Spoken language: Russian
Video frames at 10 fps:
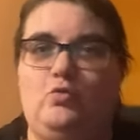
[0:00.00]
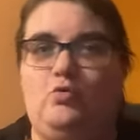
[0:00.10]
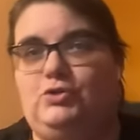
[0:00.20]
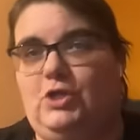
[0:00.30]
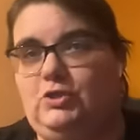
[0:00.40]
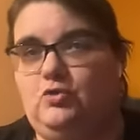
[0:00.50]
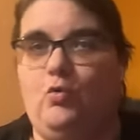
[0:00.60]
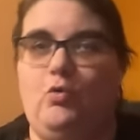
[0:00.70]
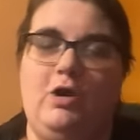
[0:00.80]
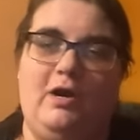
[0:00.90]
друг на
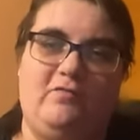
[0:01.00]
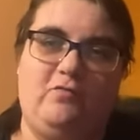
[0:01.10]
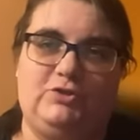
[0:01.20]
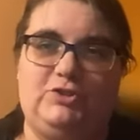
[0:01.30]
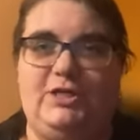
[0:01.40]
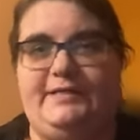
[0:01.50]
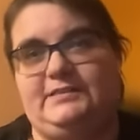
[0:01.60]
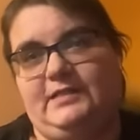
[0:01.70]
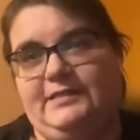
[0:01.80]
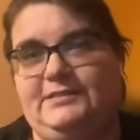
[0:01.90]
друга вот
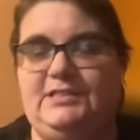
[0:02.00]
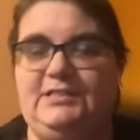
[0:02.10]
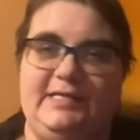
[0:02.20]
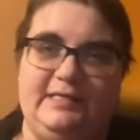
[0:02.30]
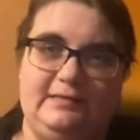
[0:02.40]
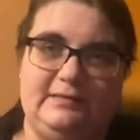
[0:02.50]
через континент,